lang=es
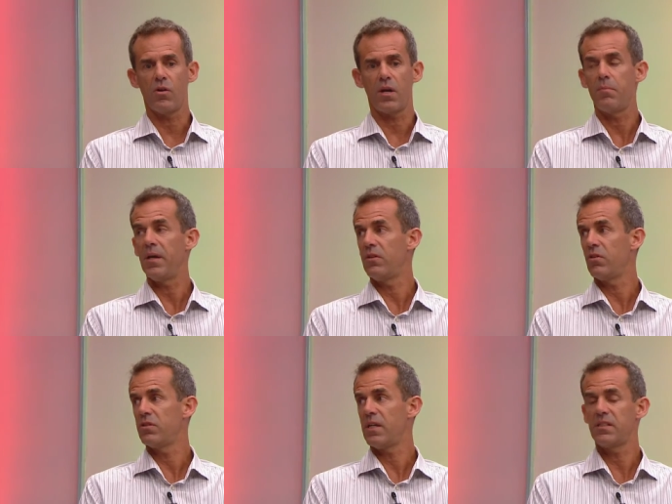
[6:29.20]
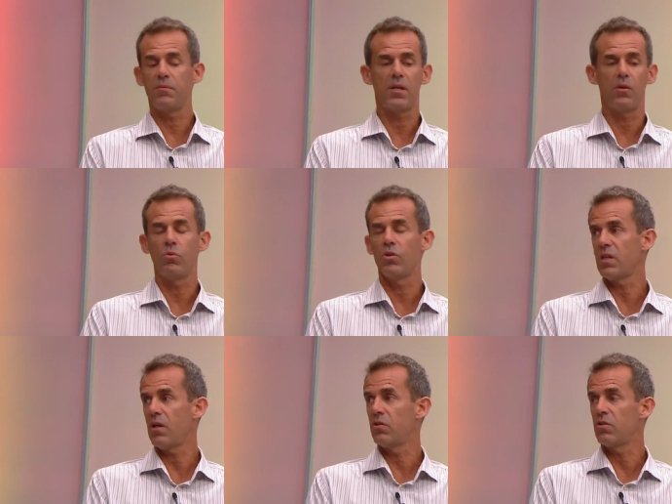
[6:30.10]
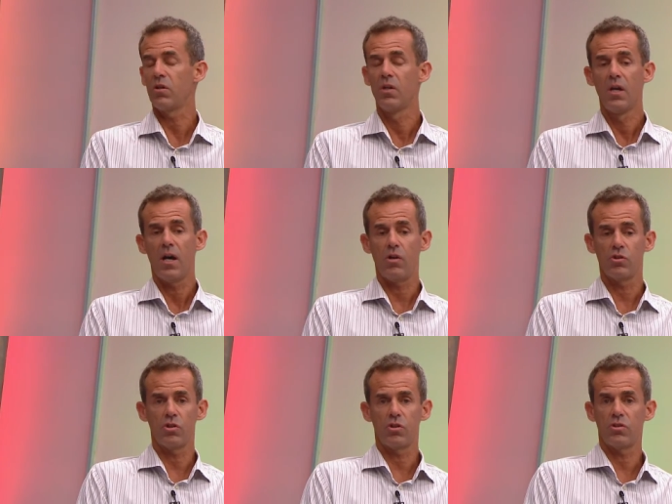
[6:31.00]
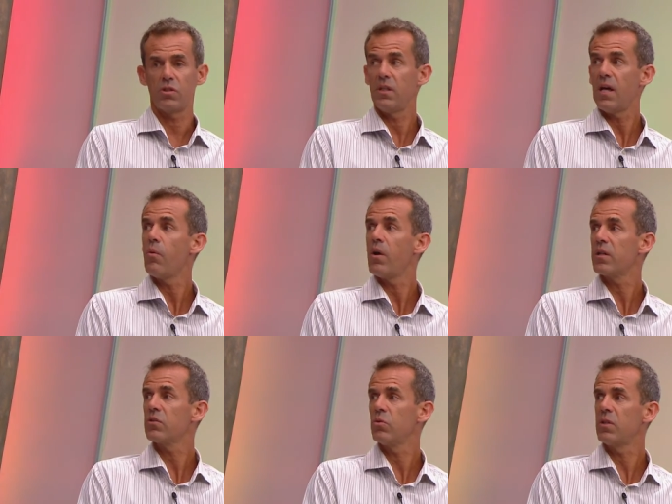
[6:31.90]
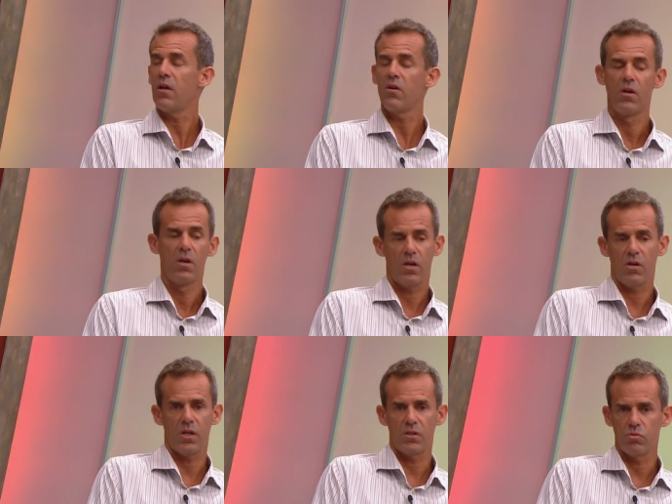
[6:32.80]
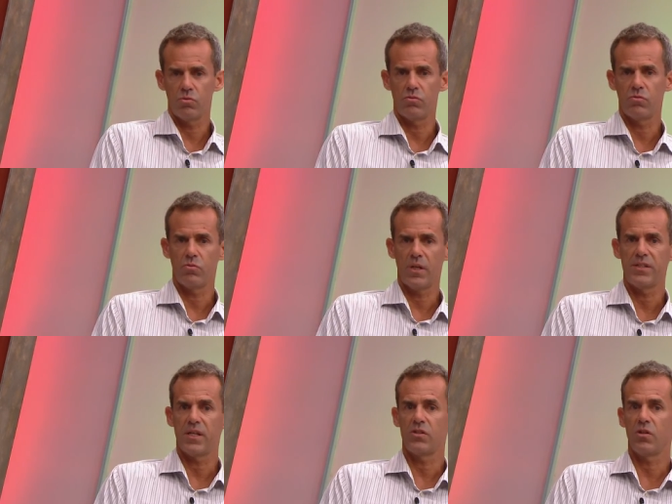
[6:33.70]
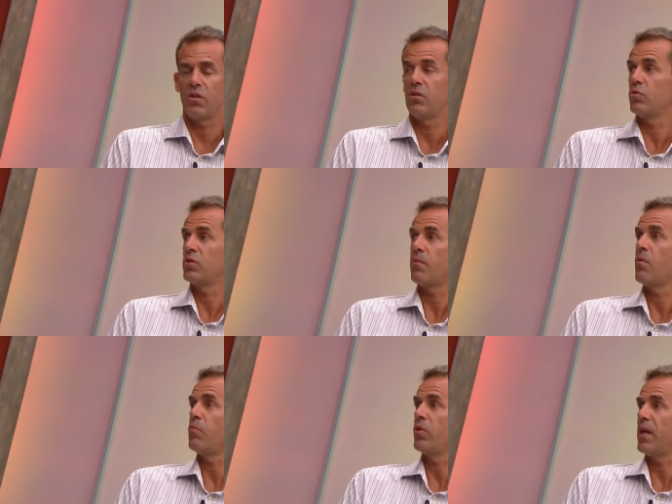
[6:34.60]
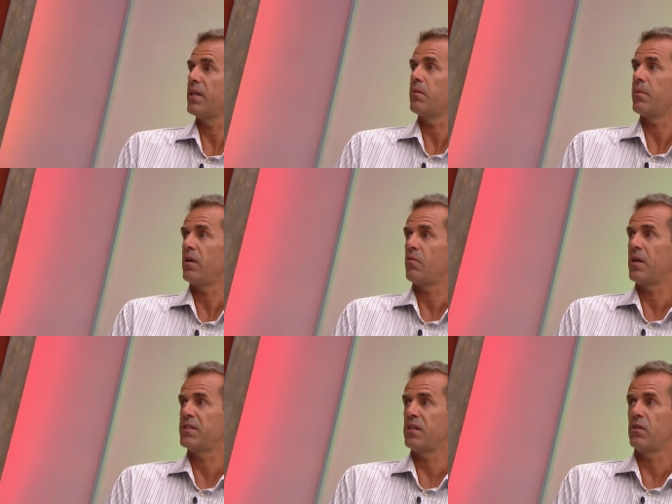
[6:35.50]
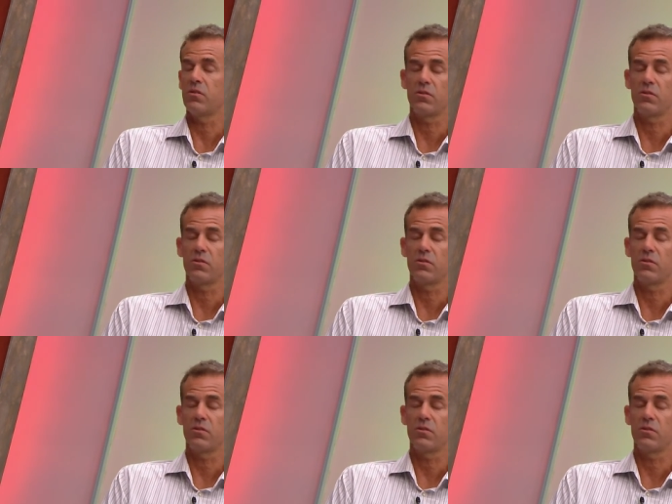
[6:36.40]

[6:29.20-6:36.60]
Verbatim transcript: respeto, se aceptan unos al otro, a los otros y da buen resultado, creo que es una inyección de entusiasmo muy grande para los más chicos.